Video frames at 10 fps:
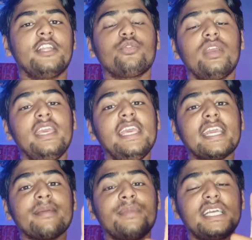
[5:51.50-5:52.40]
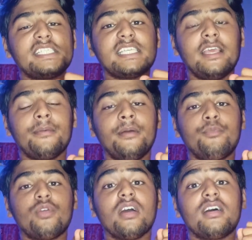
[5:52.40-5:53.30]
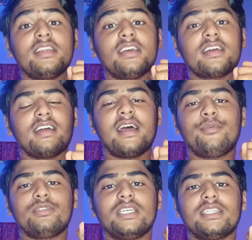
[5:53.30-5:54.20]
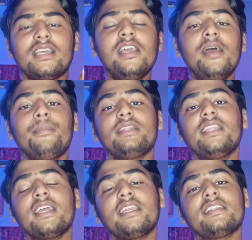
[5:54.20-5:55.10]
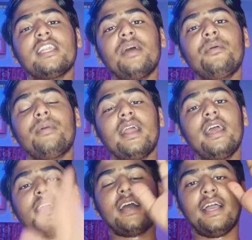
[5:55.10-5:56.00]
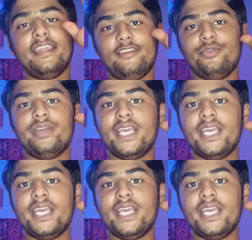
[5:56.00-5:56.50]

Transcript: नहीं तो एक मैच से यार भाई पूरा करियर खराब हो जाता है बंदा कितना भी बड़ा यार कहे ना हो